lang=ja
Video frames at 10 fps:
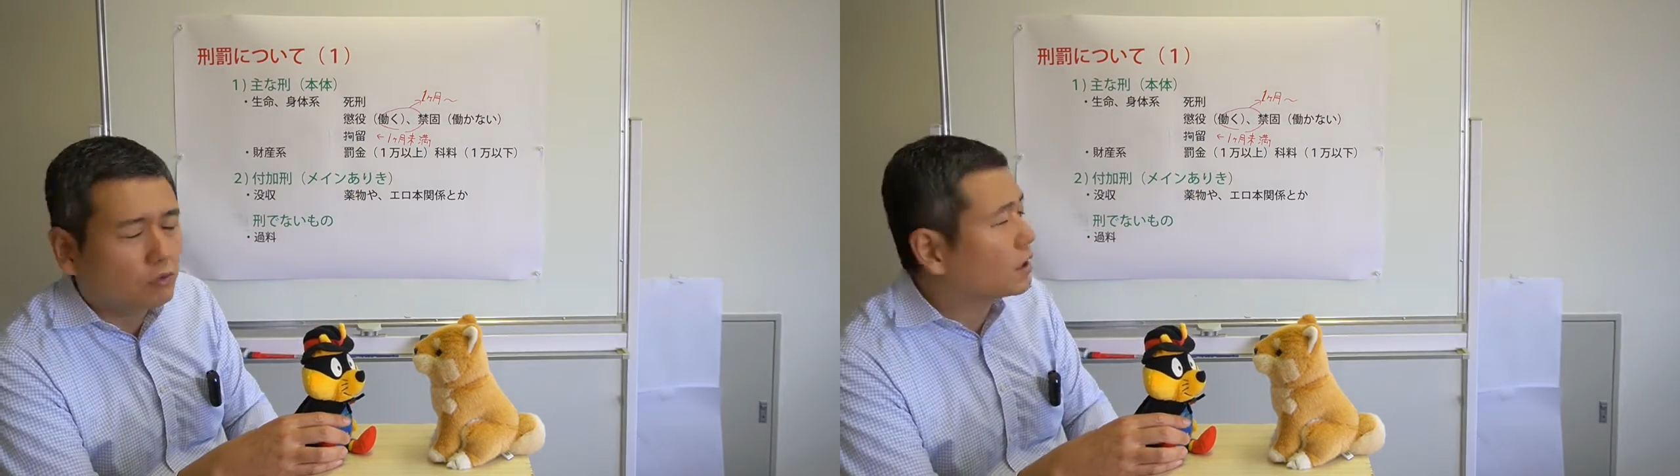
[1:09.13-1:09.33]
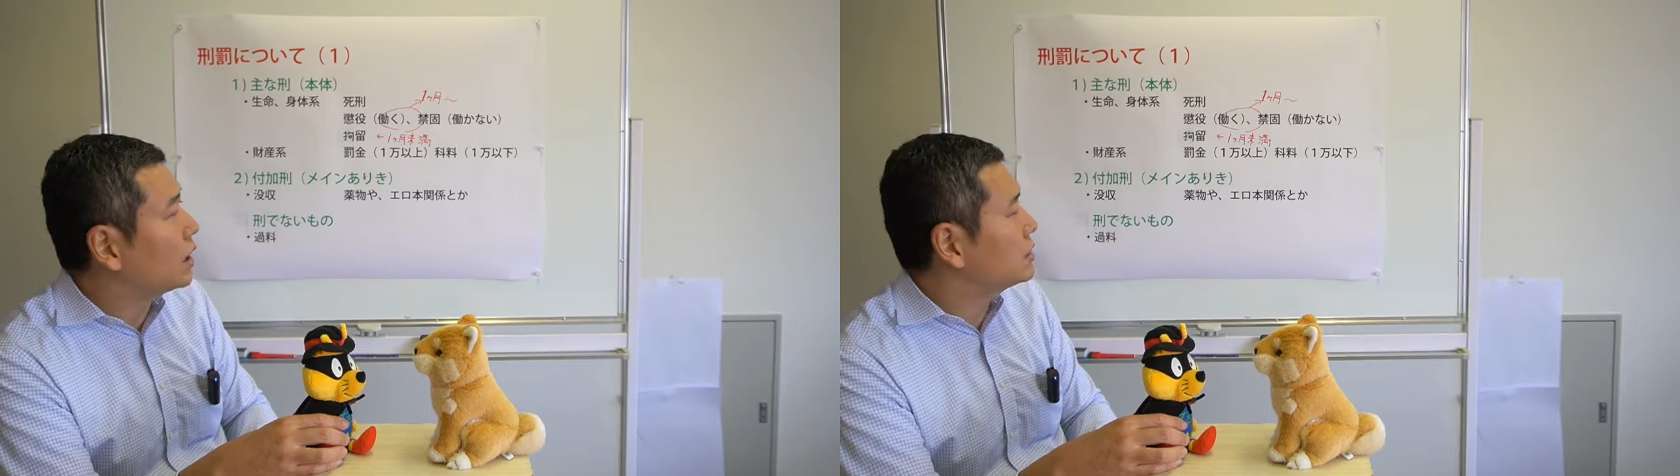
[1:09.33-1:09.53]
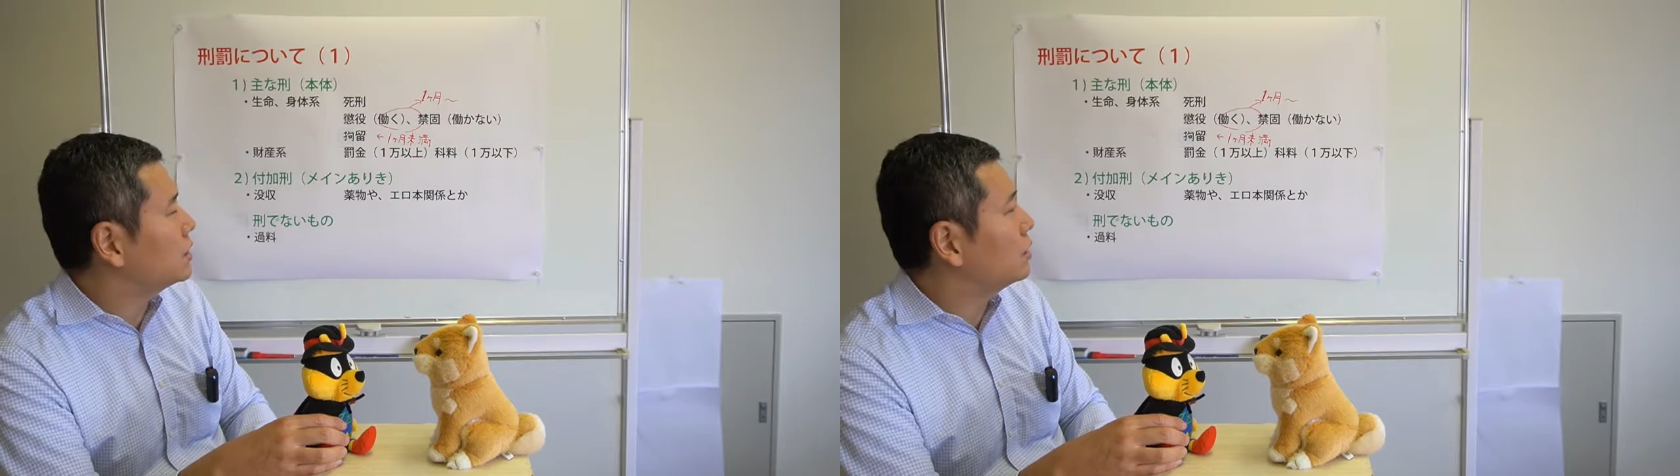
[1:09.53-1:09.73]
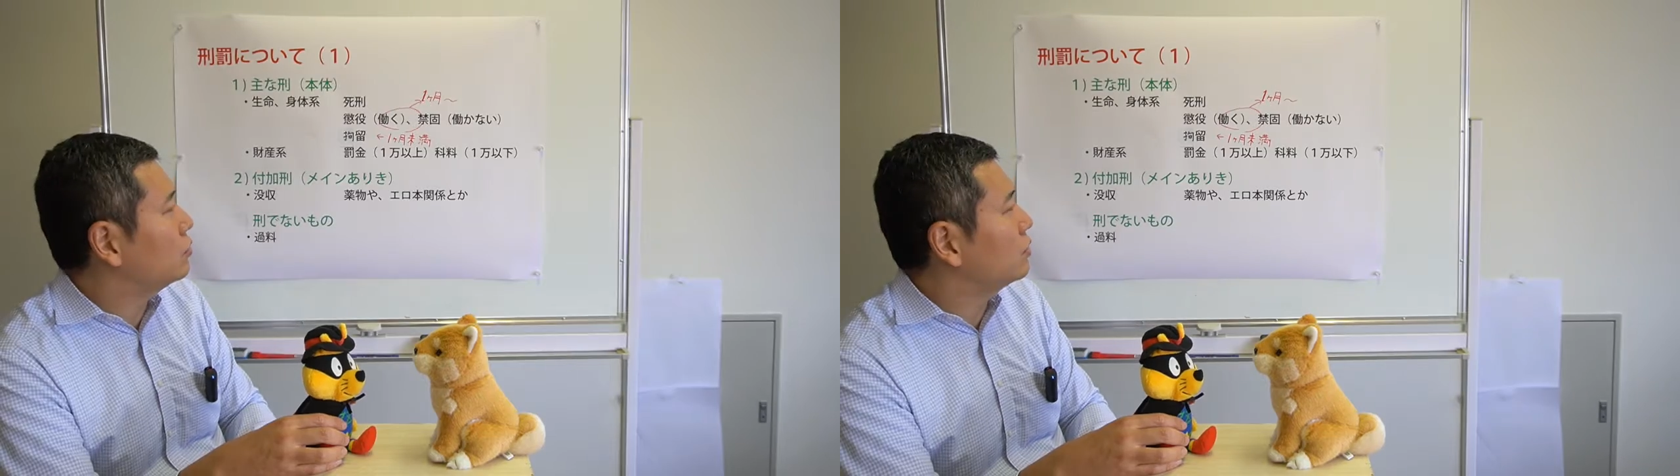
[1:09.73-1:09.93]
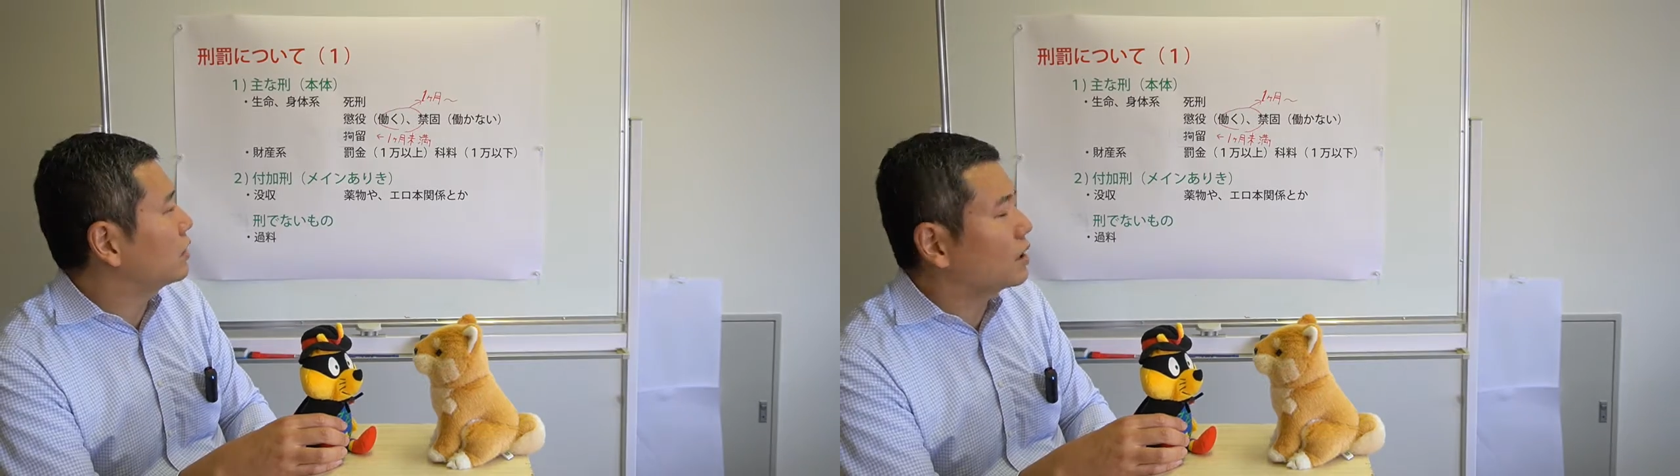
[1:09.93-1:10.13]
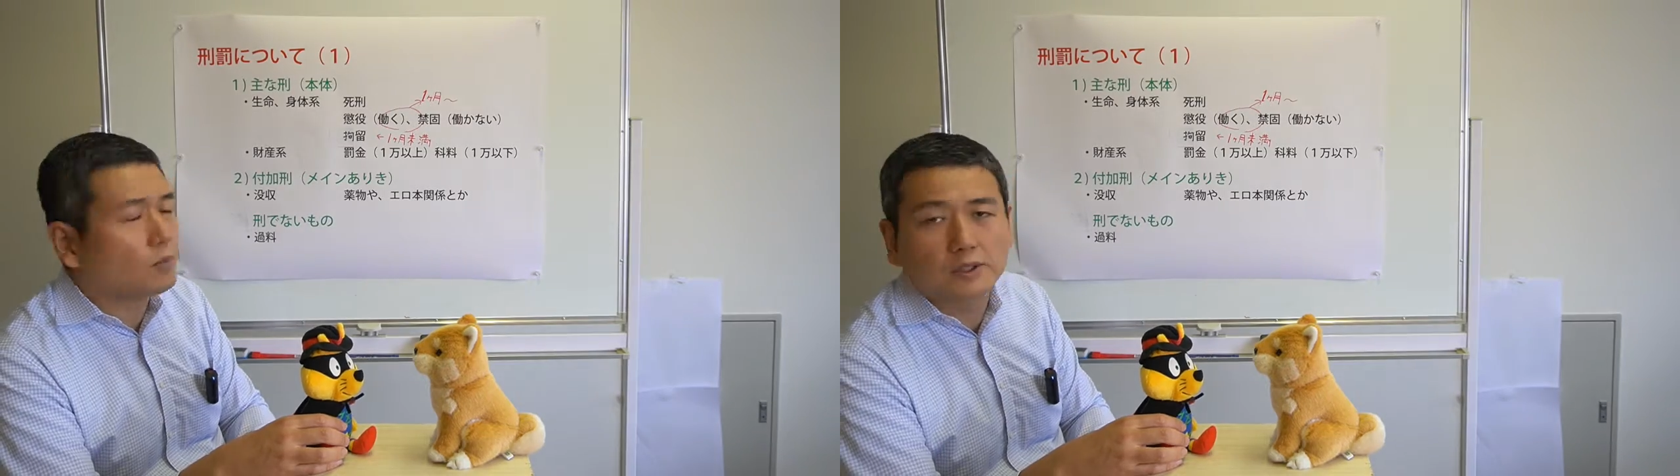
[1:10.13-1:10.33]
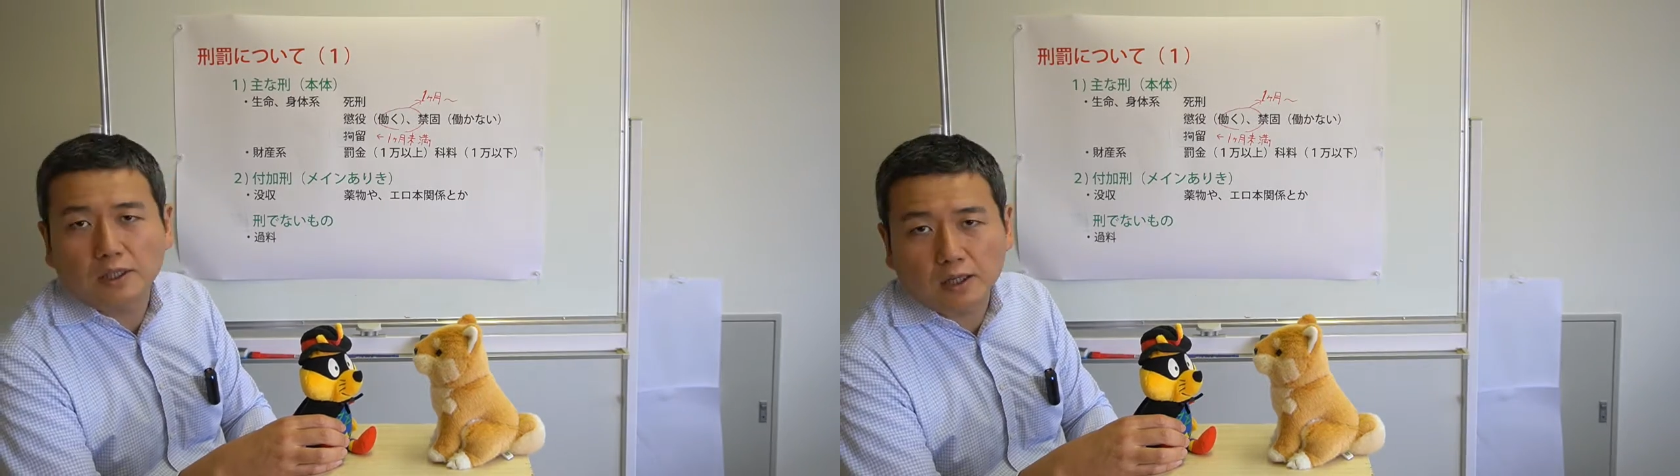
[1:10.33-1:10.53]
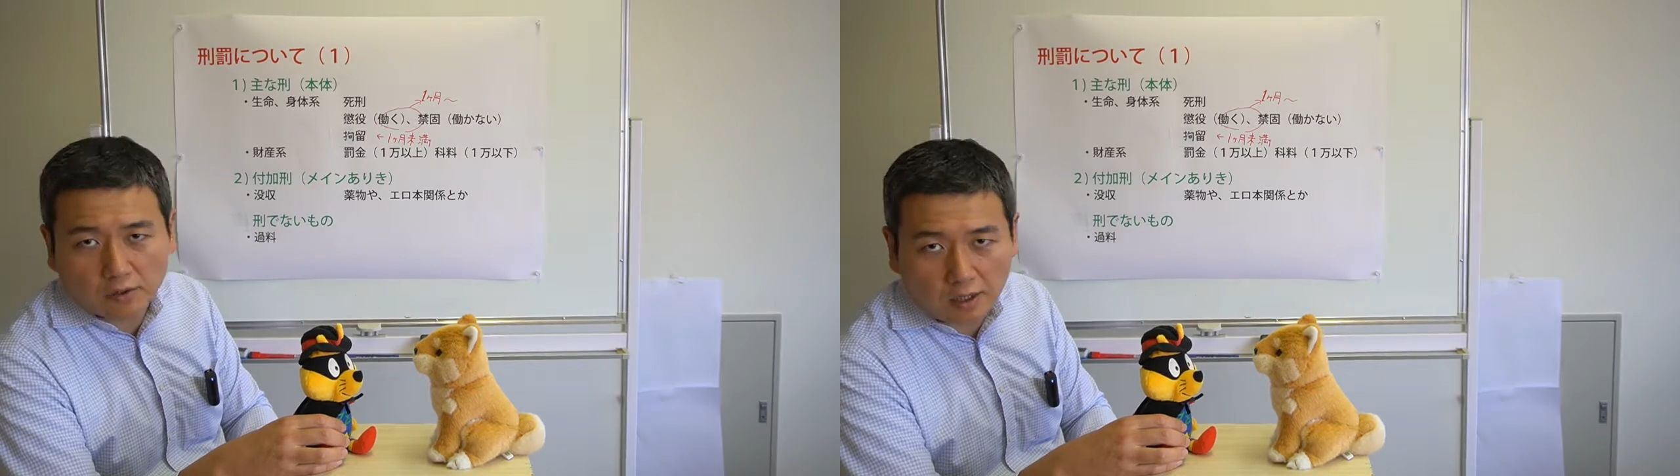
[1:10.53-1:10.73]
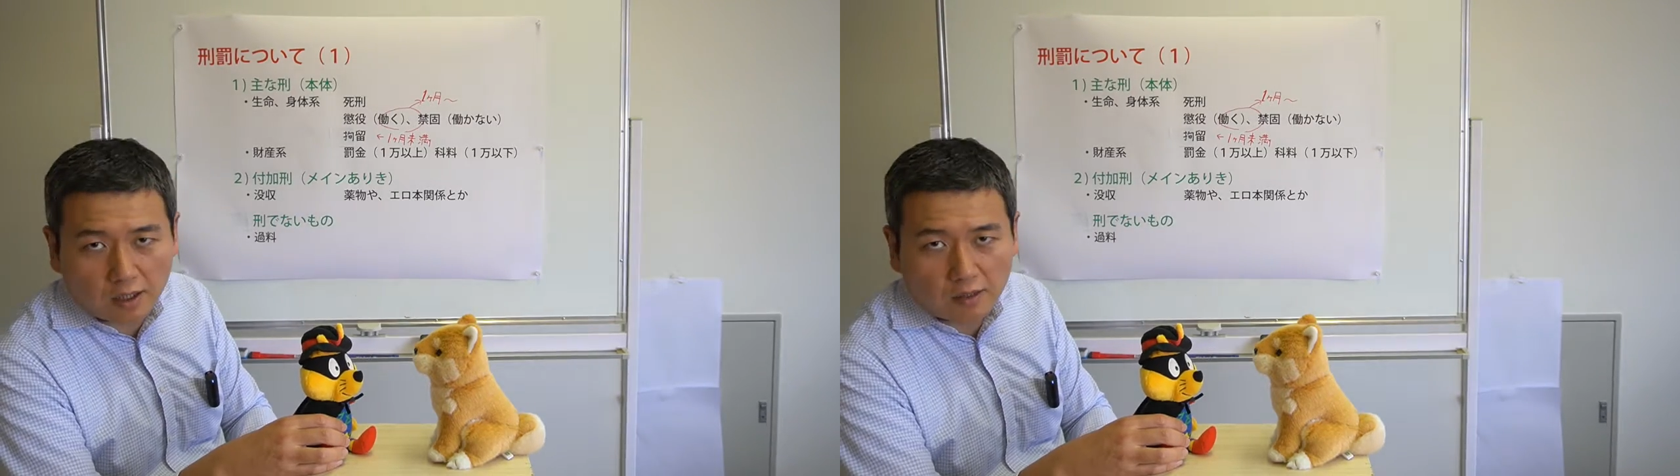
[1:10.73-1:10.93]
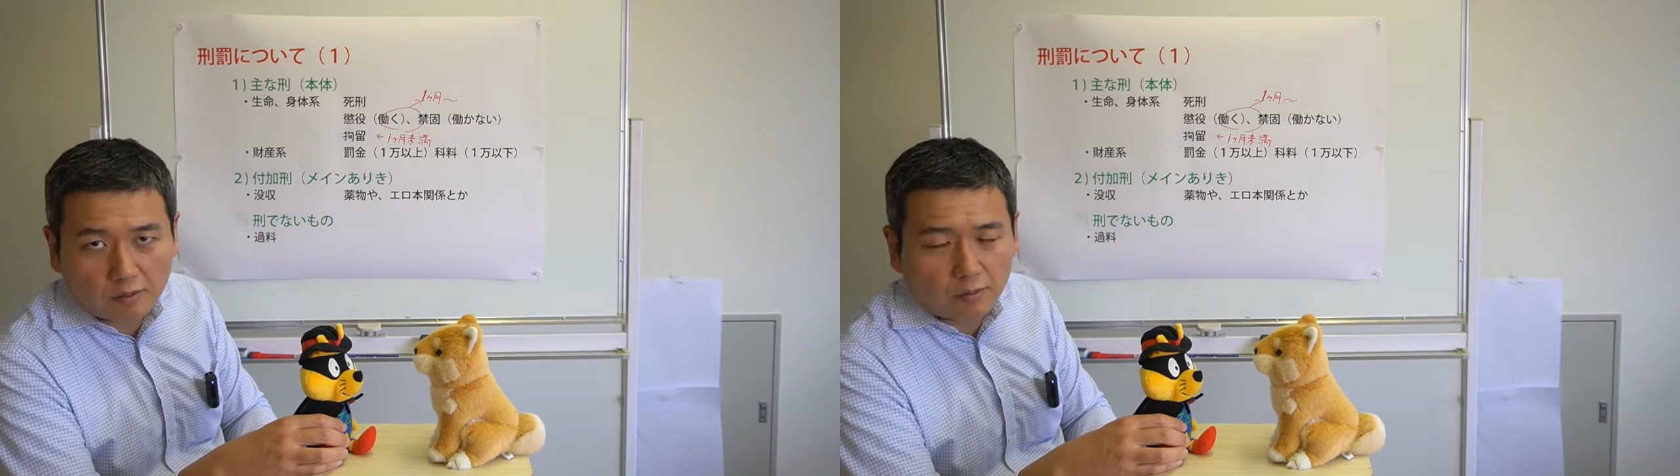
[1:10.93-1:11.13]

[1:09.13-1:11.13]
こんな感じでどんな刑罰があるか